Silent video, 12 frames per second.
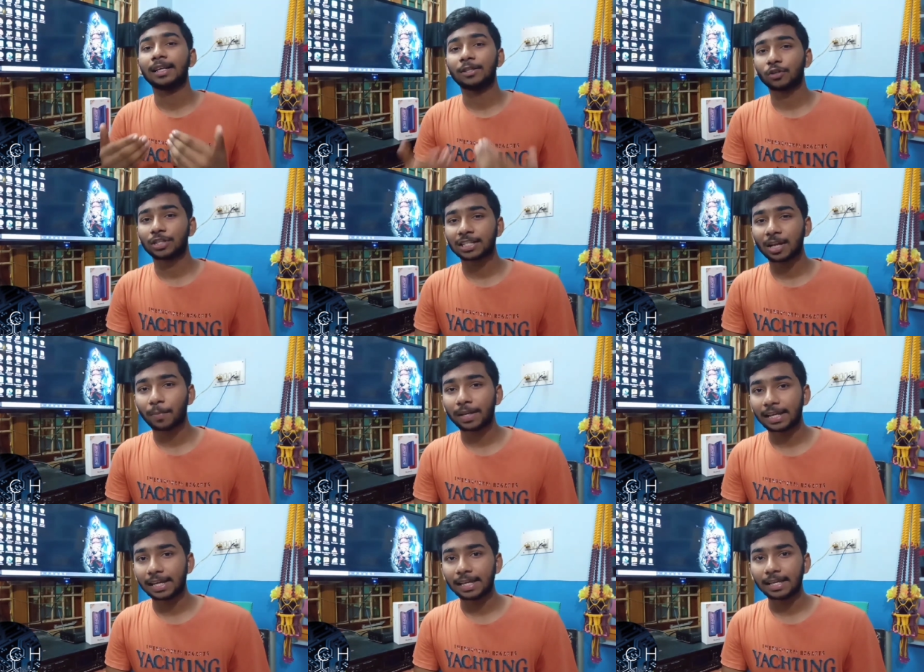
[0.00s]
ఇది
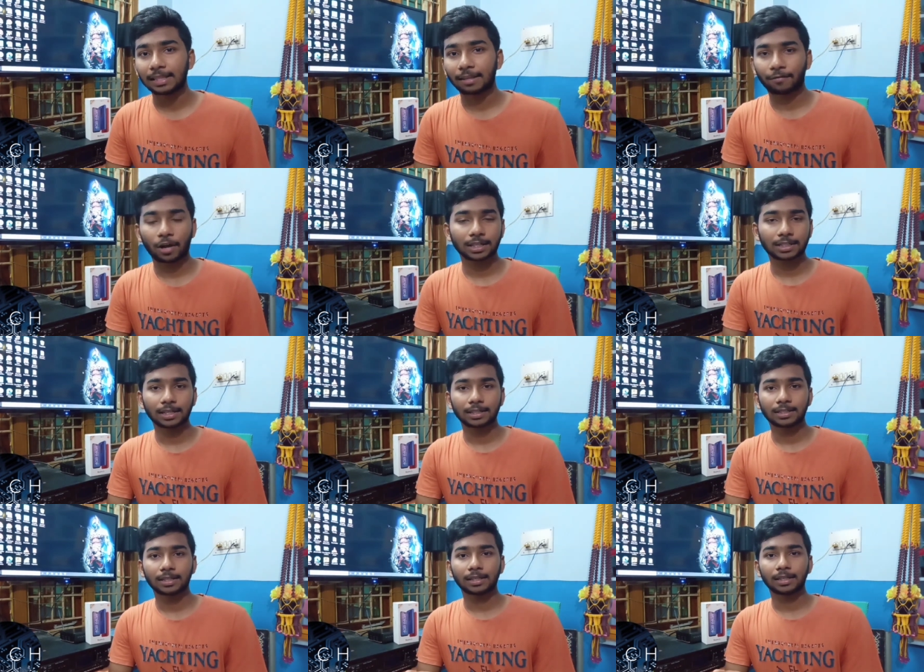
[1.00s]
వచ్చేసినప్పటికీ ద
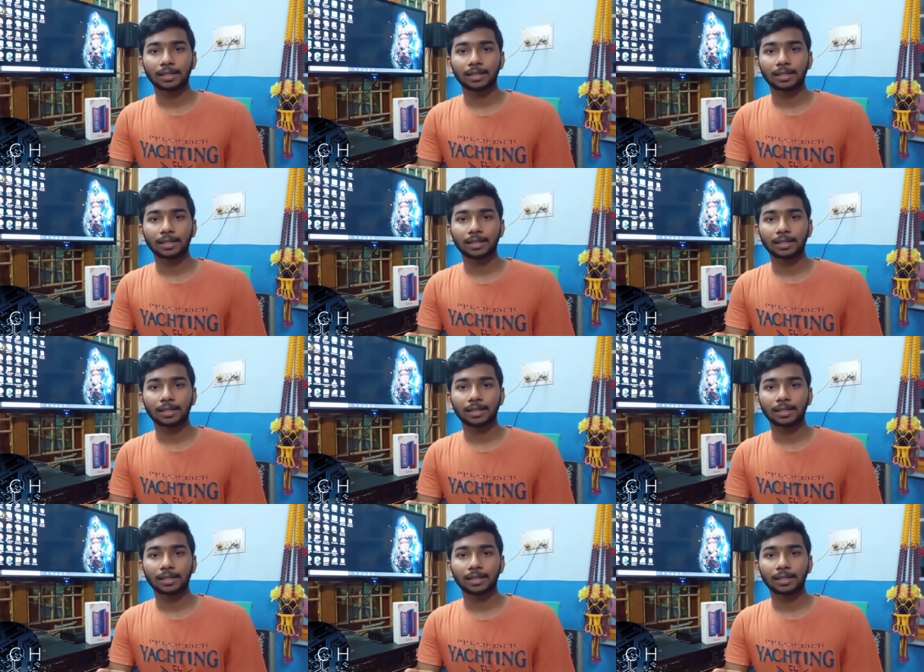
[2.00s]
ఫాస్టెస్ట్